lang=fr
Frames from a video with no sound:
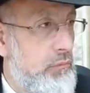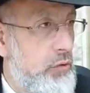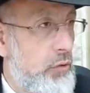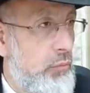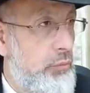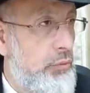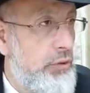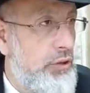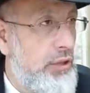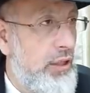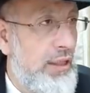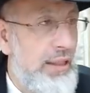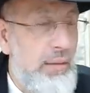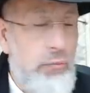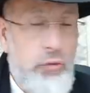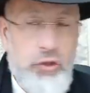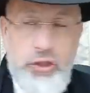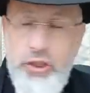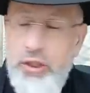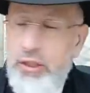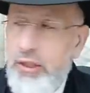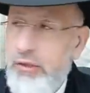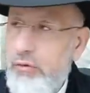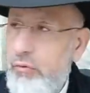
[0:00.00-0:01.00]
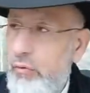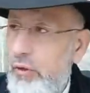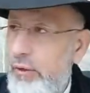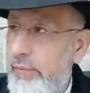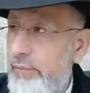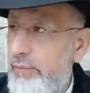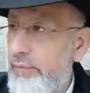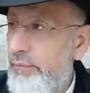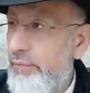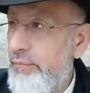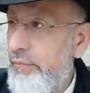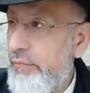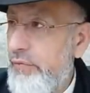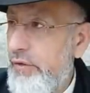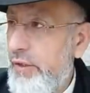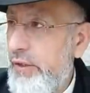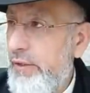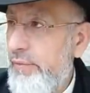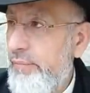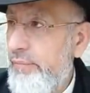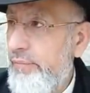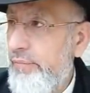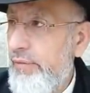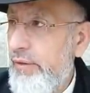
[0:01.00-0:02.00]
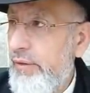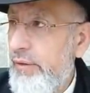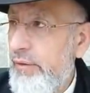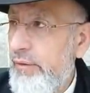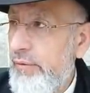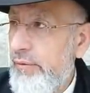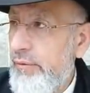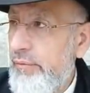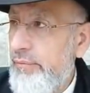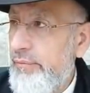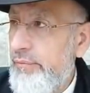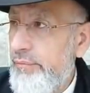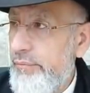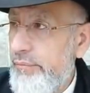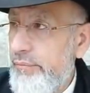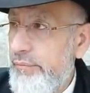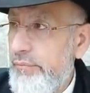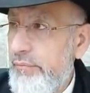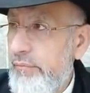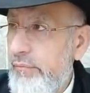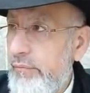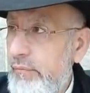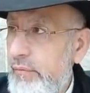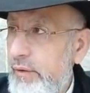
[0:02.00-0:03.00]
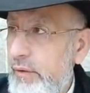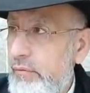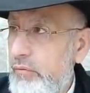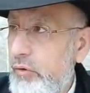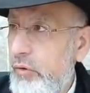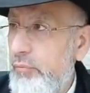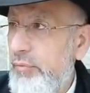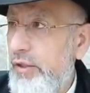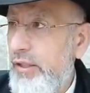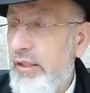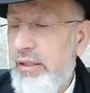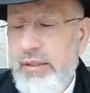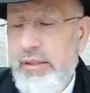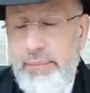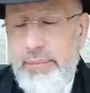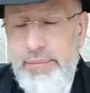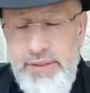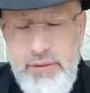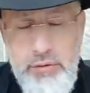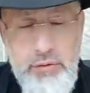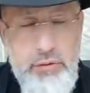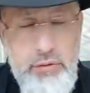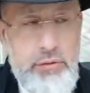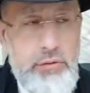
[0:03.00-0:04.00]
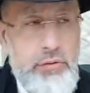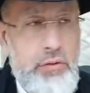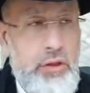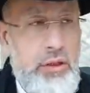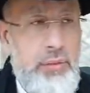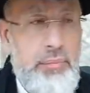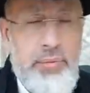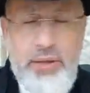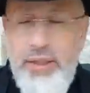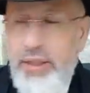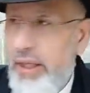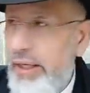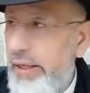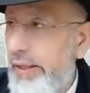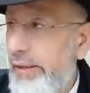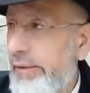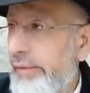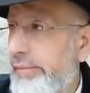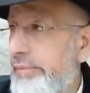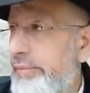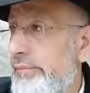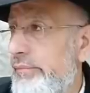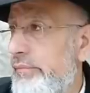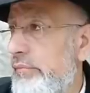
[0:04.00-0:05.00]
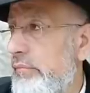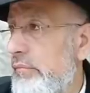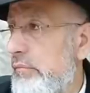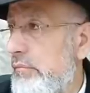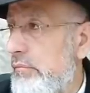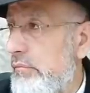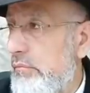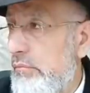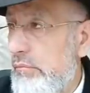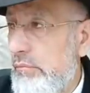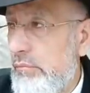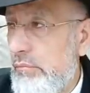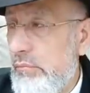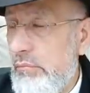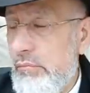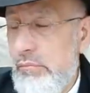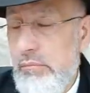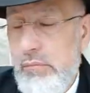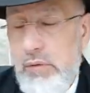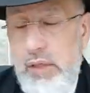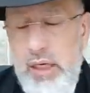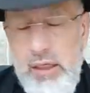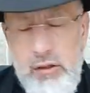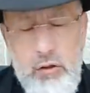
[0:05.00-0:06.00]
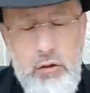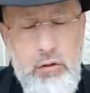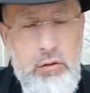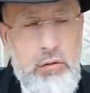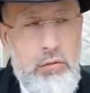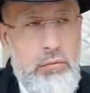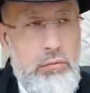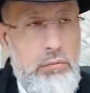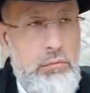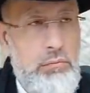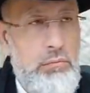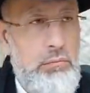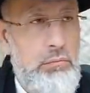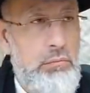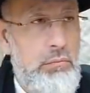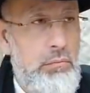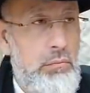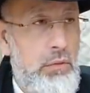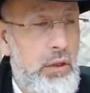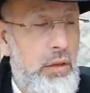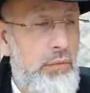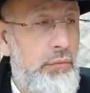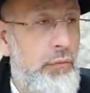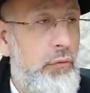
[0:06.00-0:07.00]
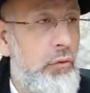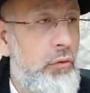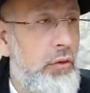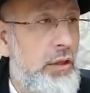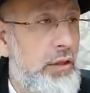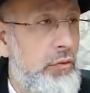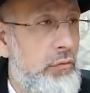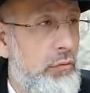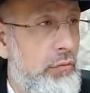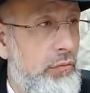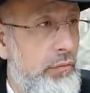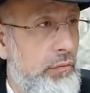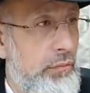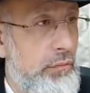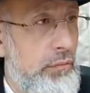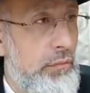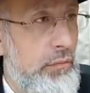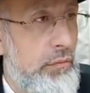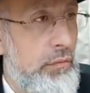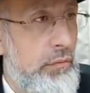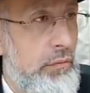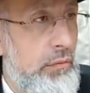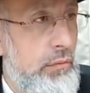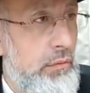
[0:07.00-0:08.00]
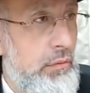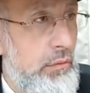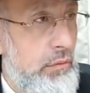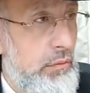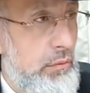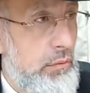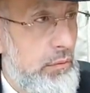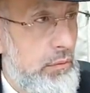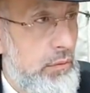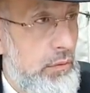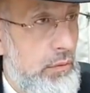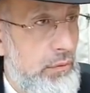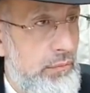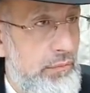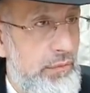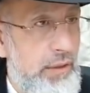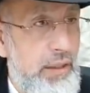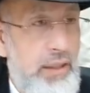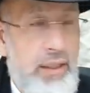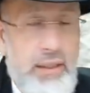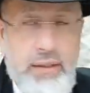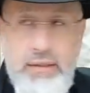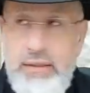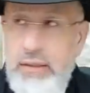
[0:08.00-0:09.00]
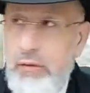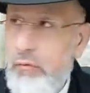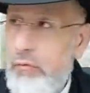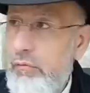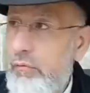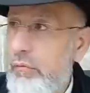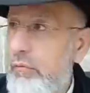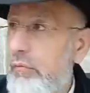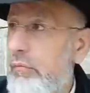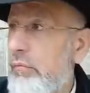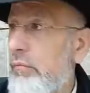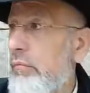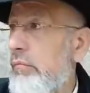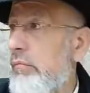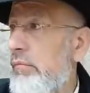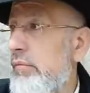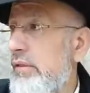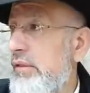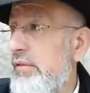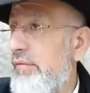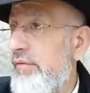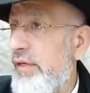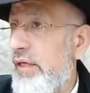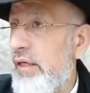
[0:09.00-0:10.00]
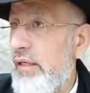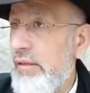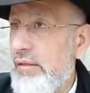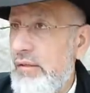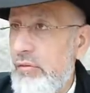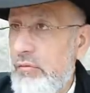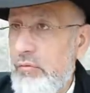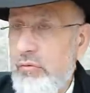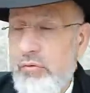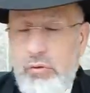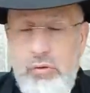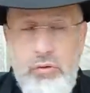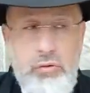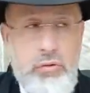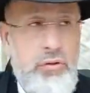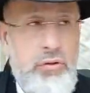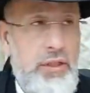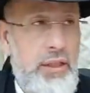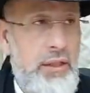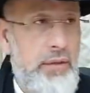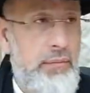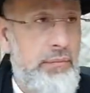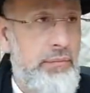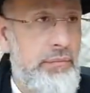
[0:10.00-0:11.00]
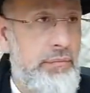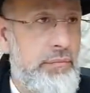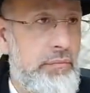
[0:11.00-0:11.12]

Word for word: On peut dire la moitié de la Torah. dans le Birkat Amazon, dans les prières. À Kol, Efolokatov. Sur notre terre.